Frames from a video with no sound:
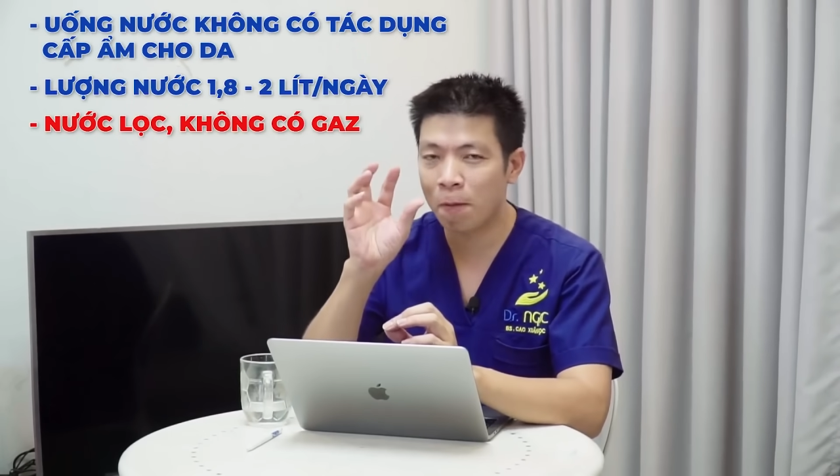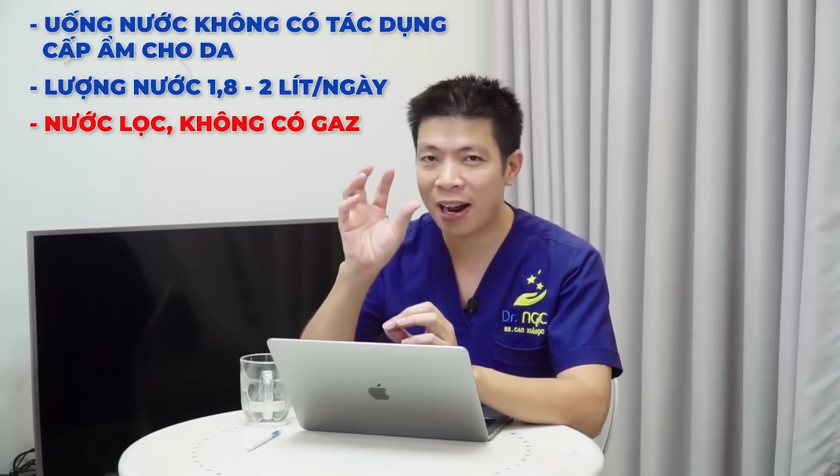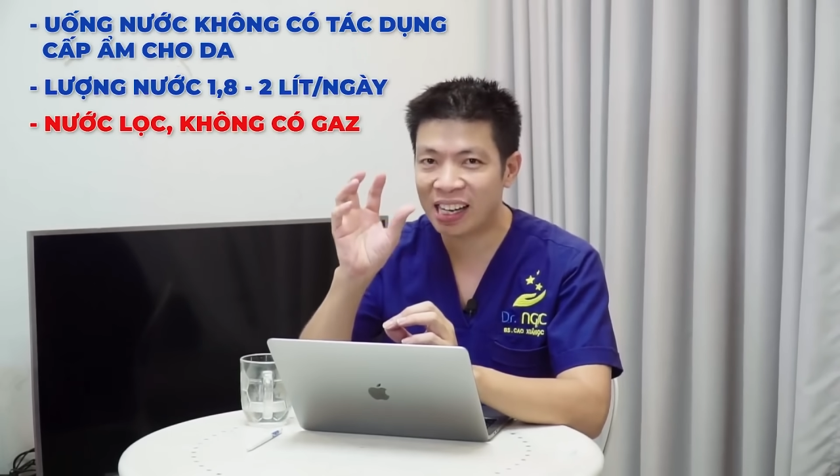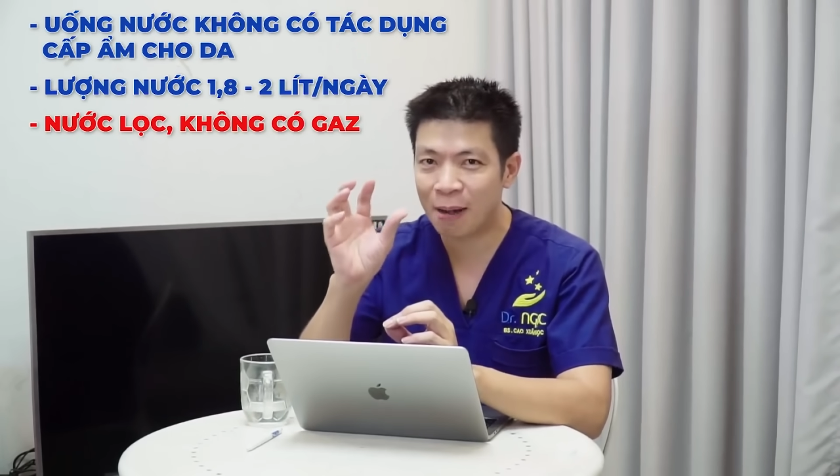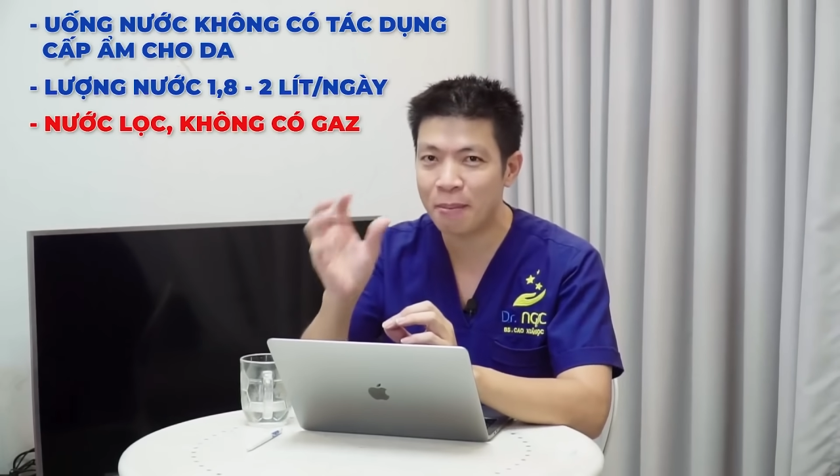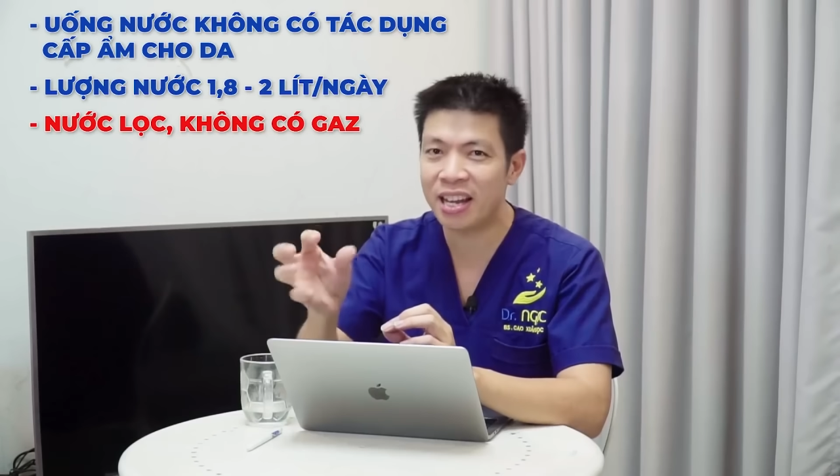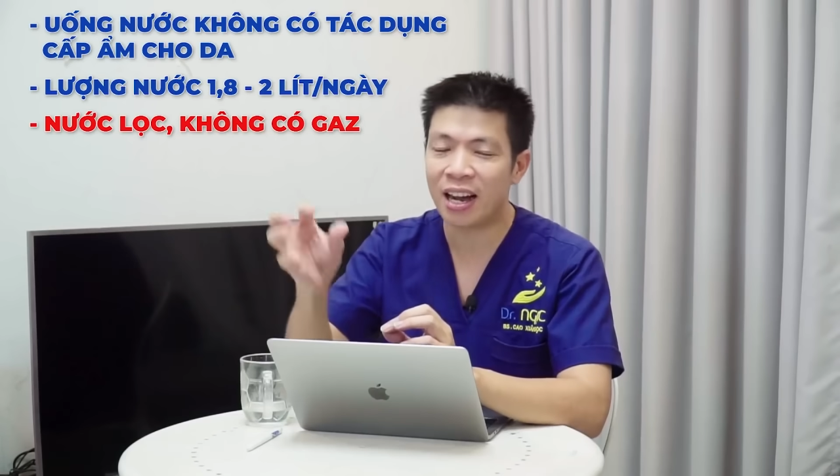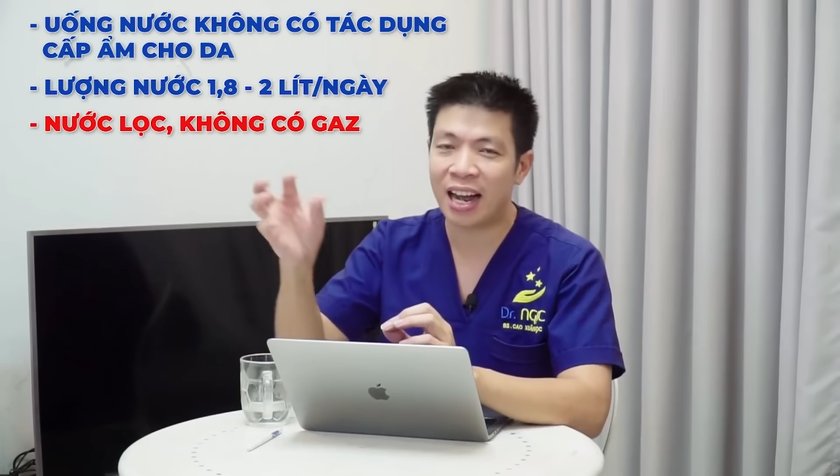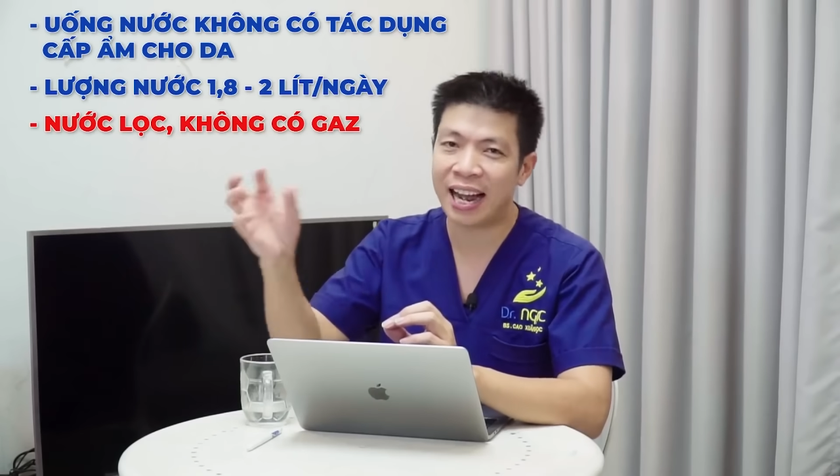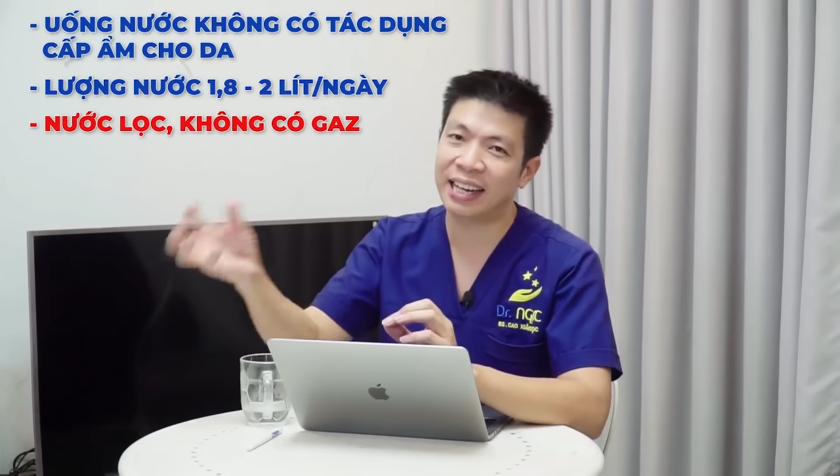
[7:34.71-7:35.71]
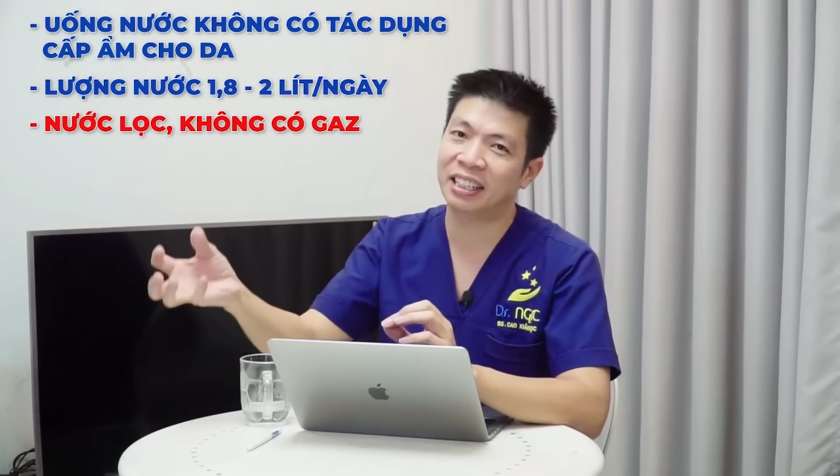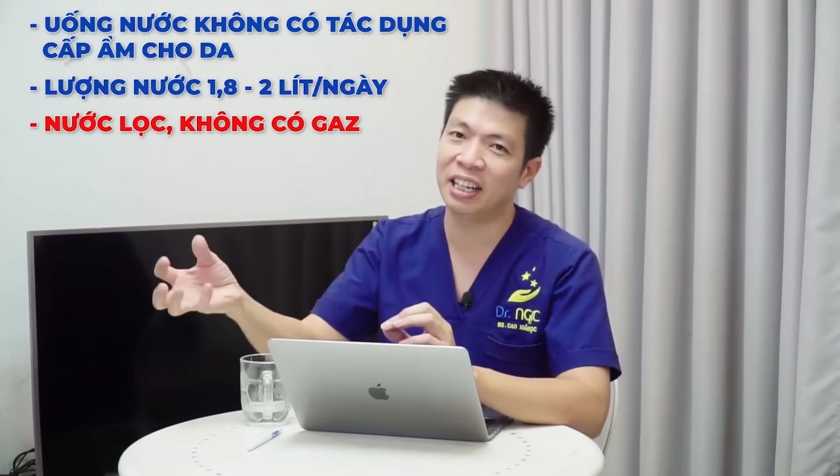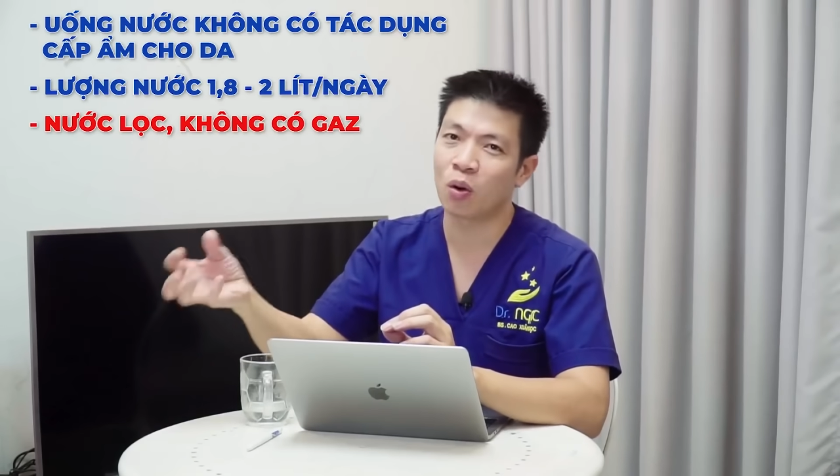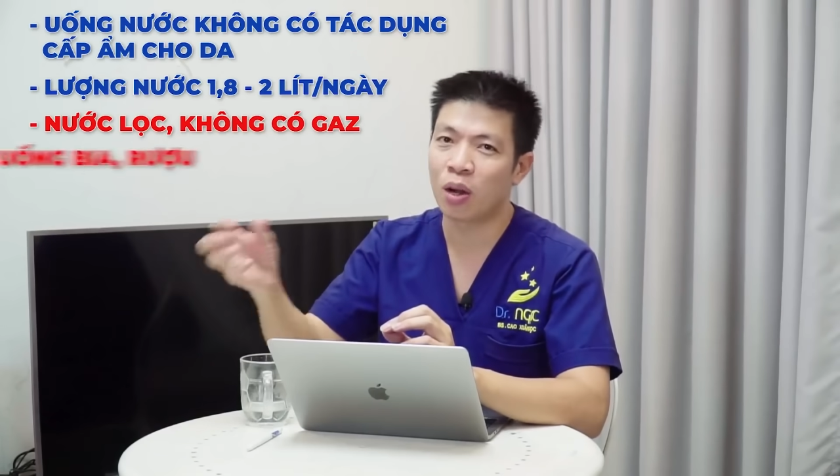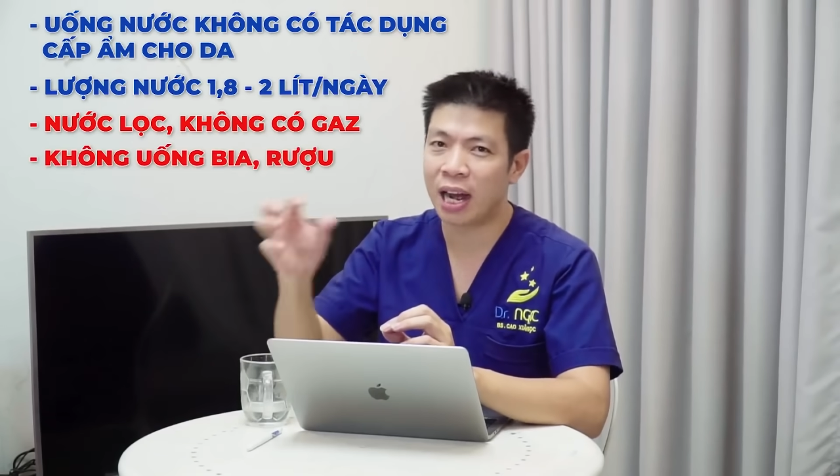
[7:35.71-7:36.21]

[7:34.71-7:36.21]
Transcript: phải là bia hay là rượu